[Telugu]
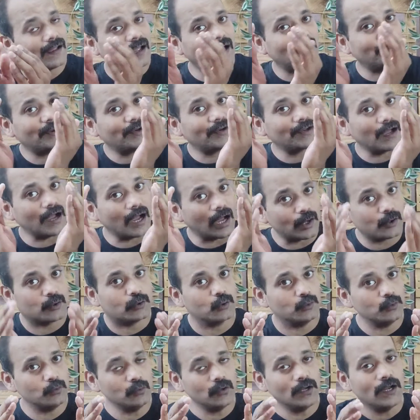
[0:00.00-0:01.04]
ఐ మీన్
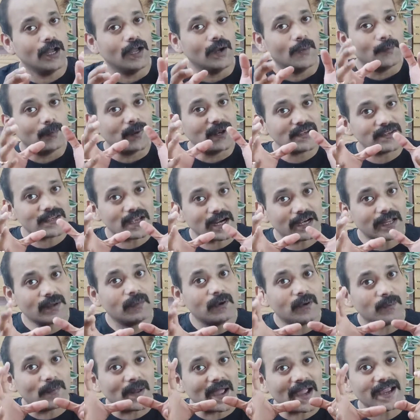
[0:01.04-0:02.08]
అరుదు ప్లస్ ఆ
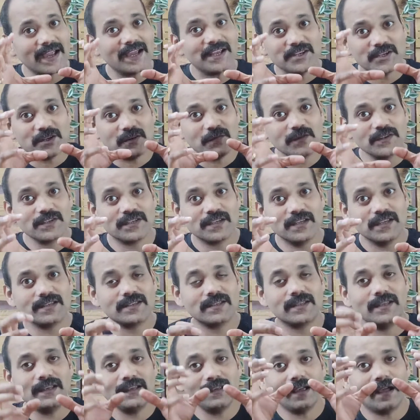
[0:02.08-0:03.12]
టైంలో ప్యాకేజ్డ్
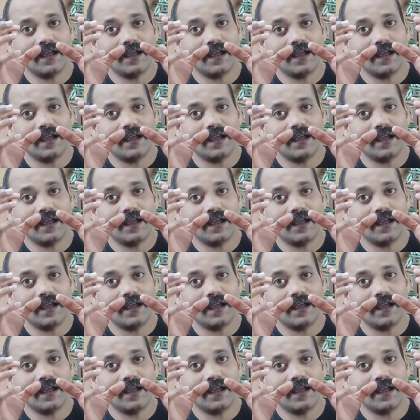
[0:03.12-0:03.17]
విస్కీస్కి